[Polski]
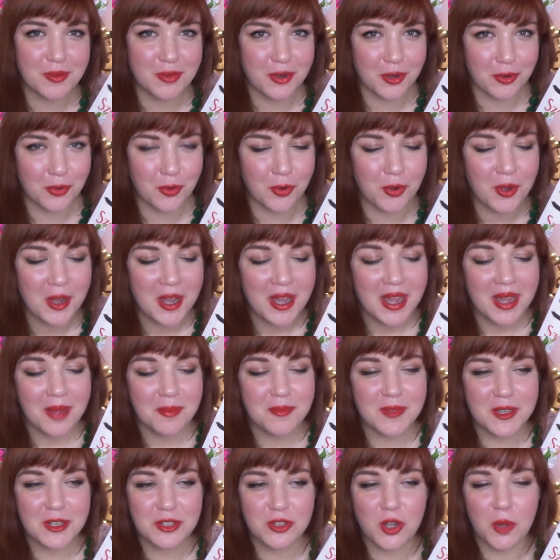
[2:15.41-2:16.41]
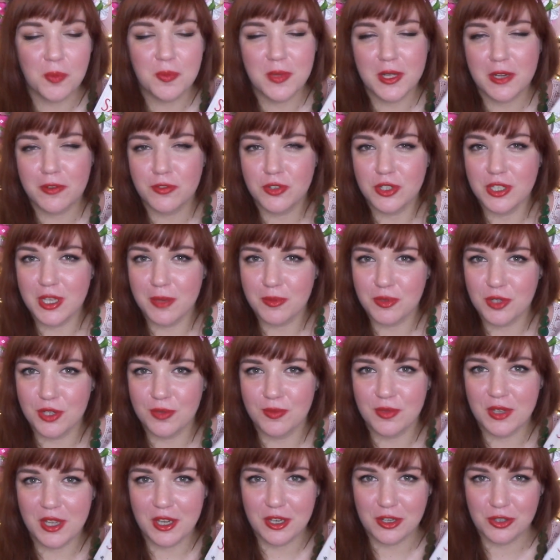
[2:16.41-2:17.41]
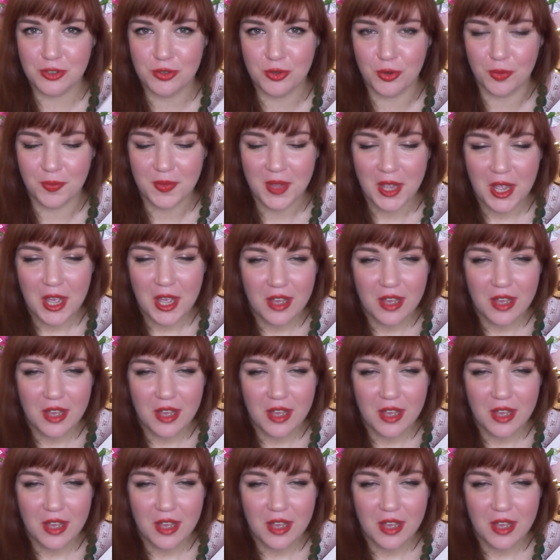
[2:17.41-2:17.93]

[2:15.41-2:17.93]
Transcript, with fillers: roku Mieszko I nie przyjmuje chrztu.